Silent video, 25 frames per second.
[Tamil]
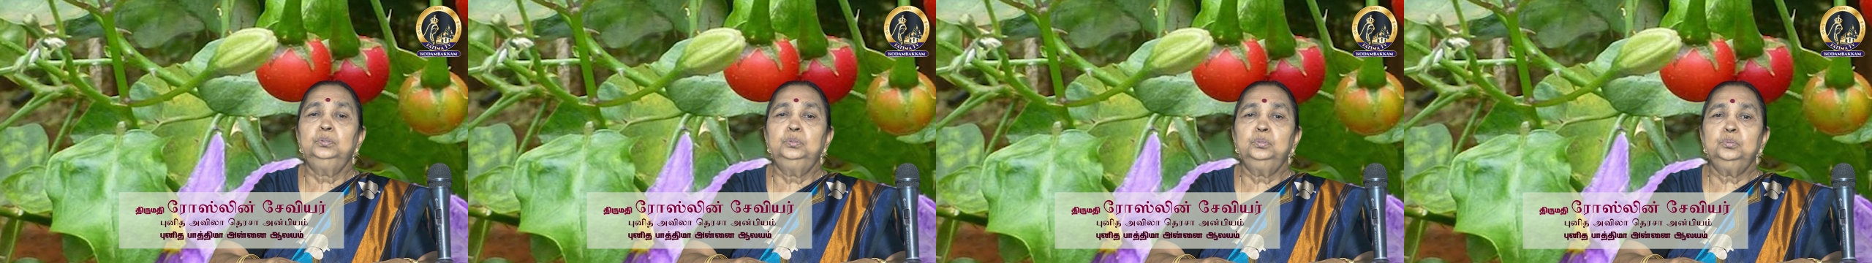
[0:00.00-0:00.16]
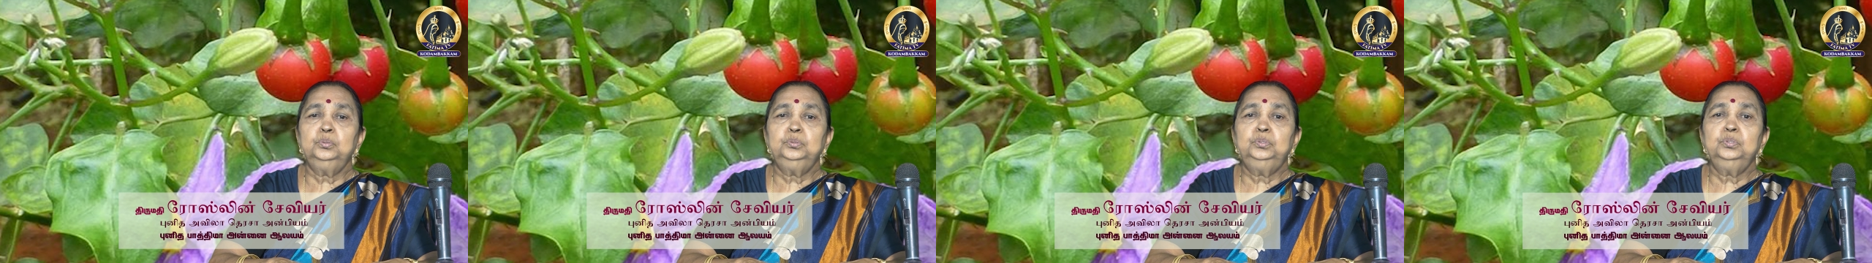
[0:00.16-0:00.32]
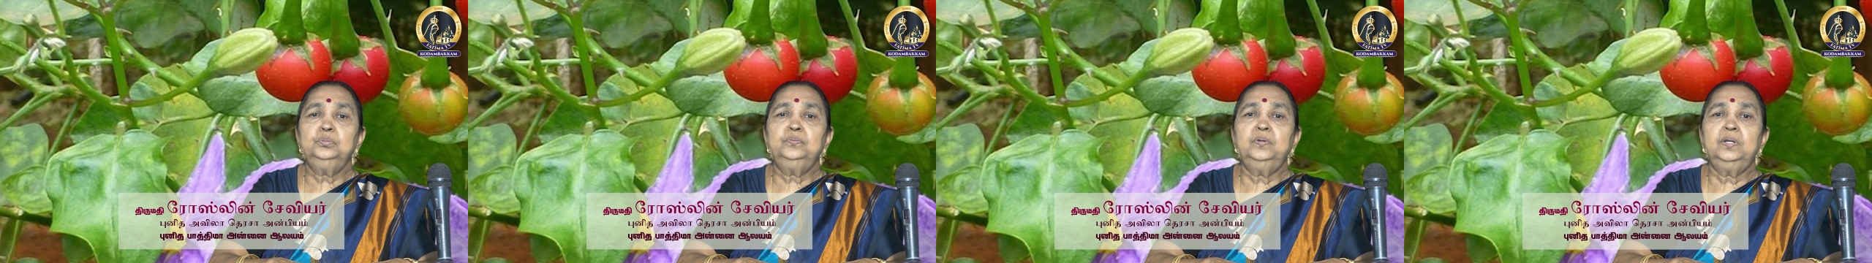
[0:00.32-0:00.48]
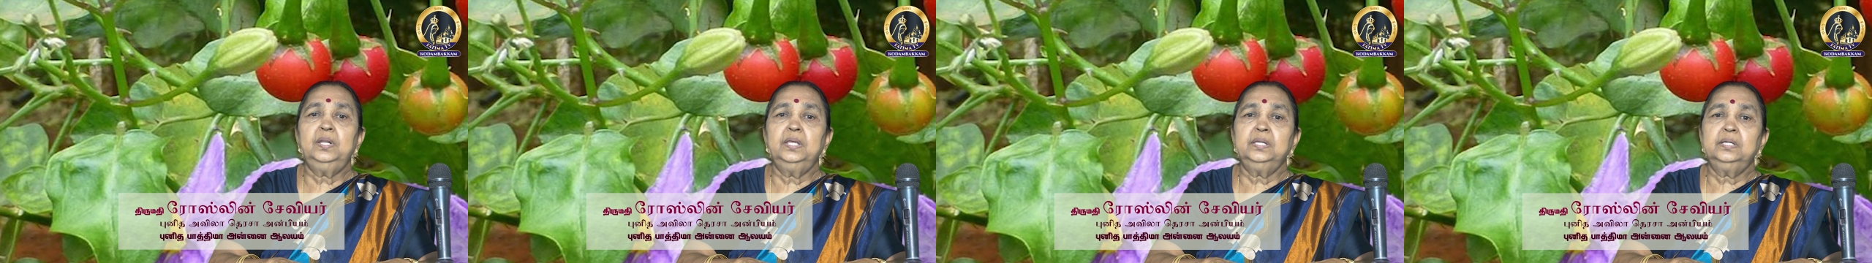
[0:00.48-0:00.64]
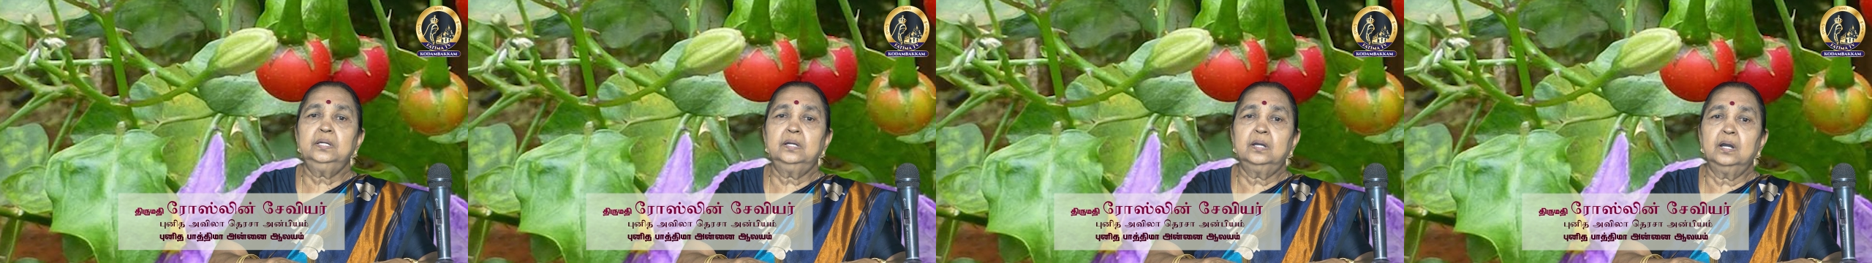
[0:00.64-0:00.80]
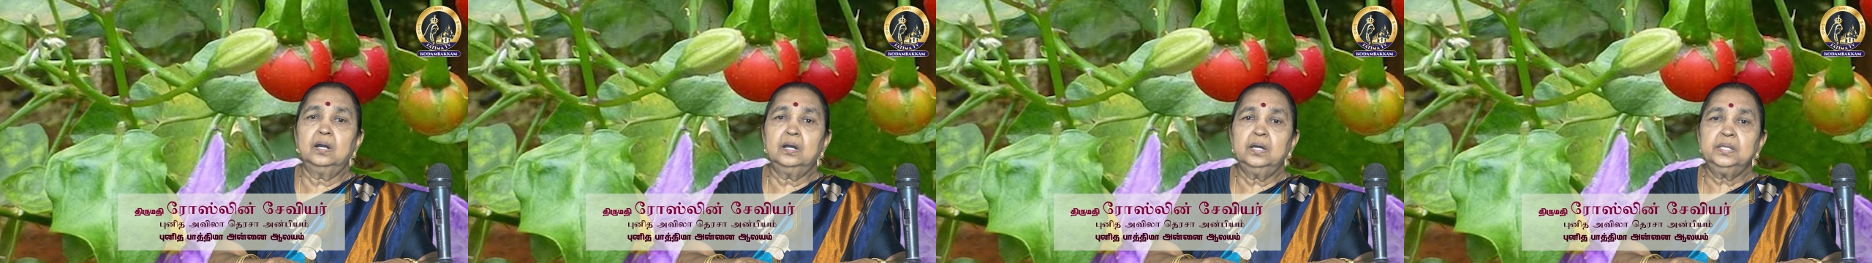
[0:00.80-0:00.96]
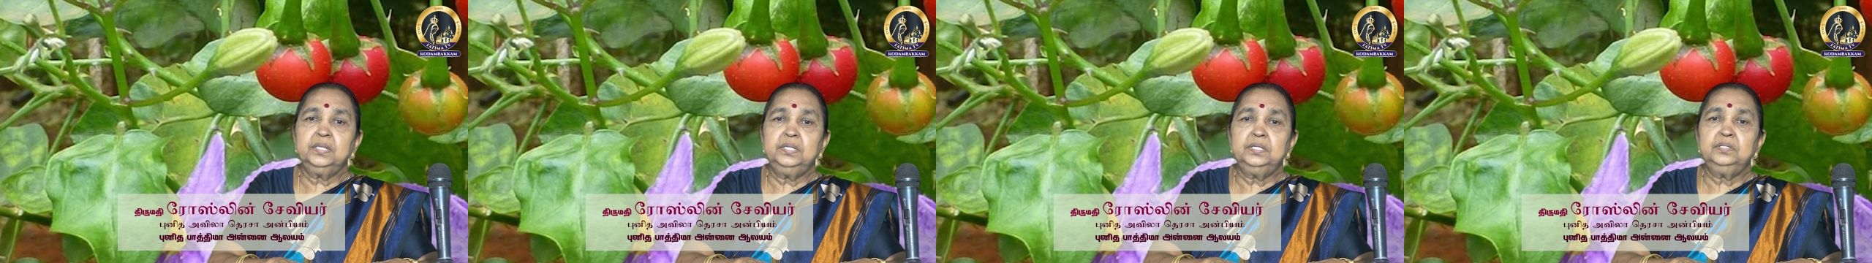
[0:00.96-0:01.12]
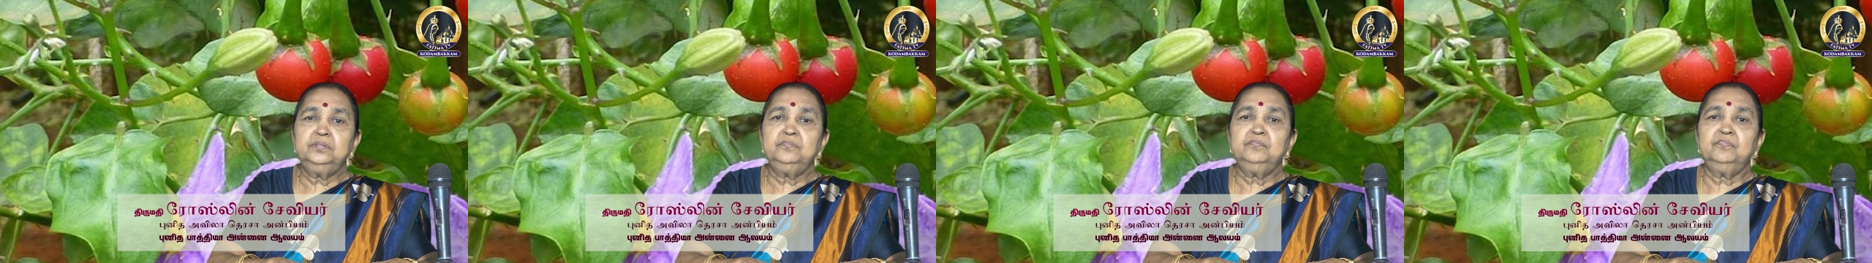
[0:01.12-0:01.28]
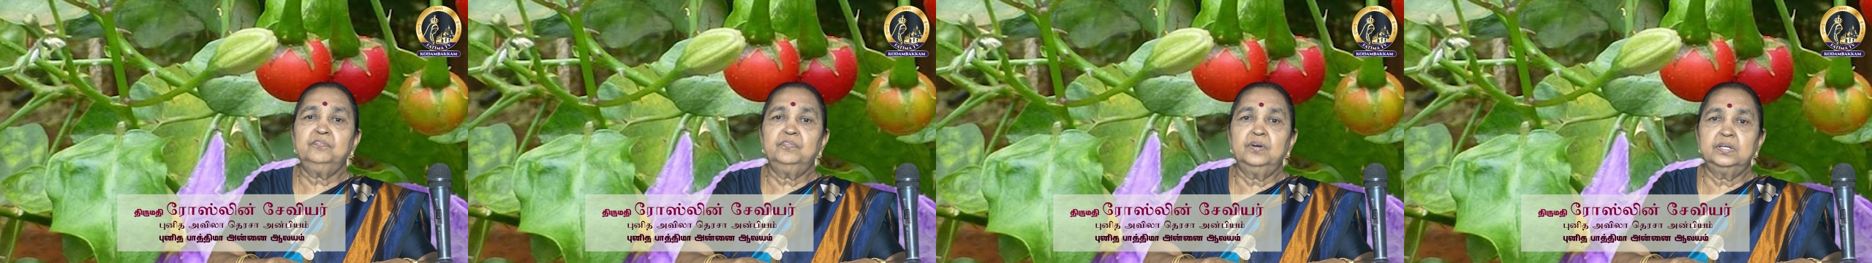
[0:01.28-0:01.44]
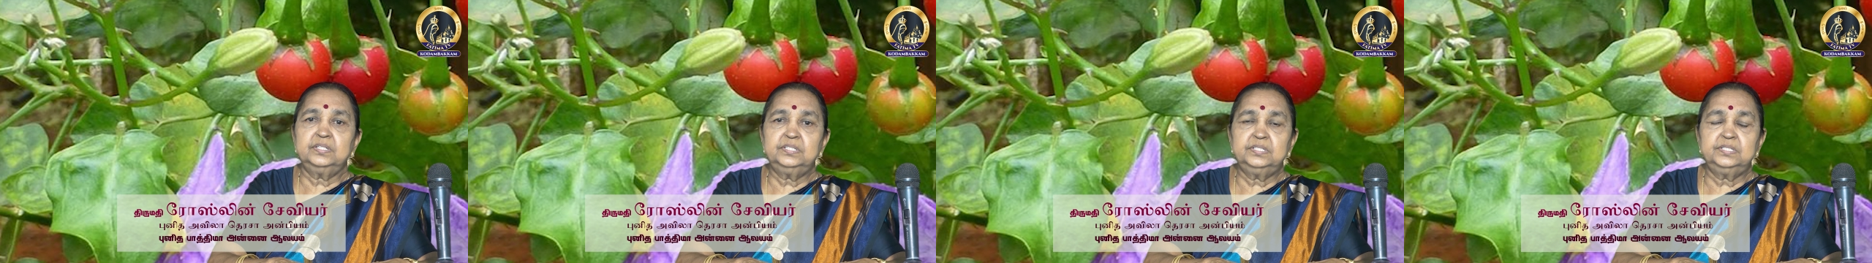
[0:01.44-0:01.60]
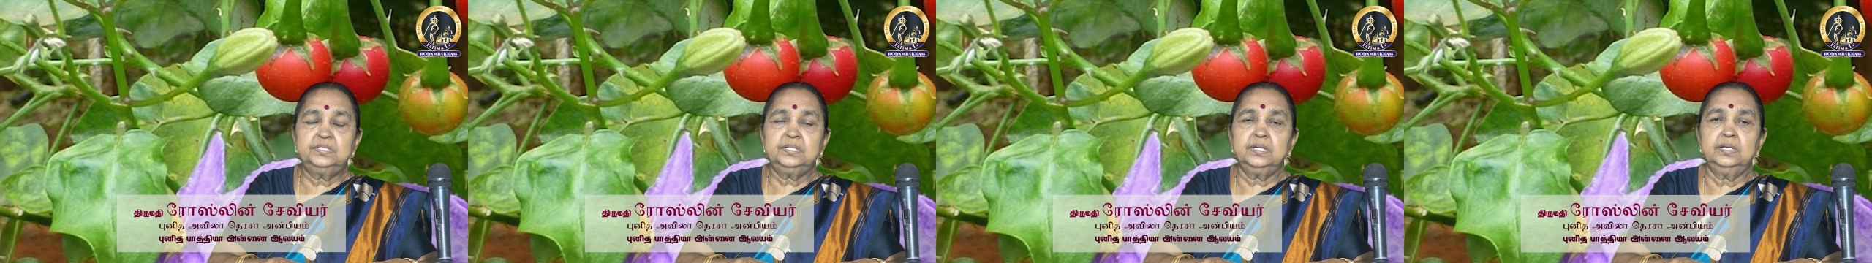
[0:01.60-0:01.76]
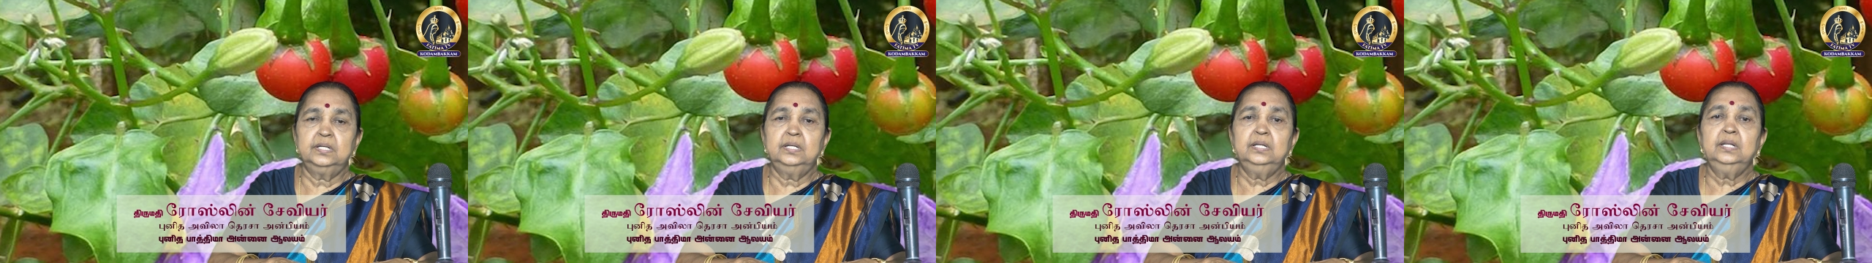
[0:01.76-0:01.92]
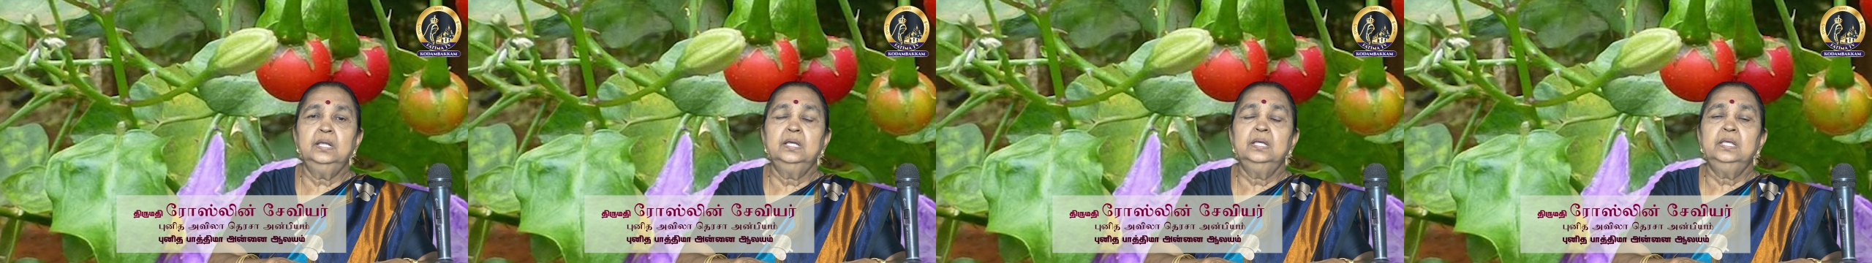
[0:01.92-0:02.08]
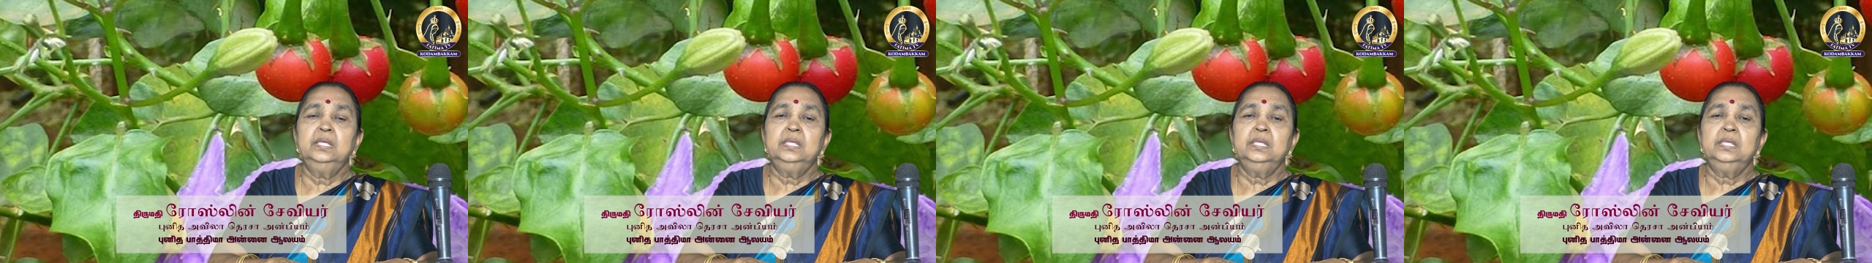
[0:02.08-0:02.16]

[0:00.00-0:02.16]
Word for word: தூதுவளைக்காயின் வற்றல்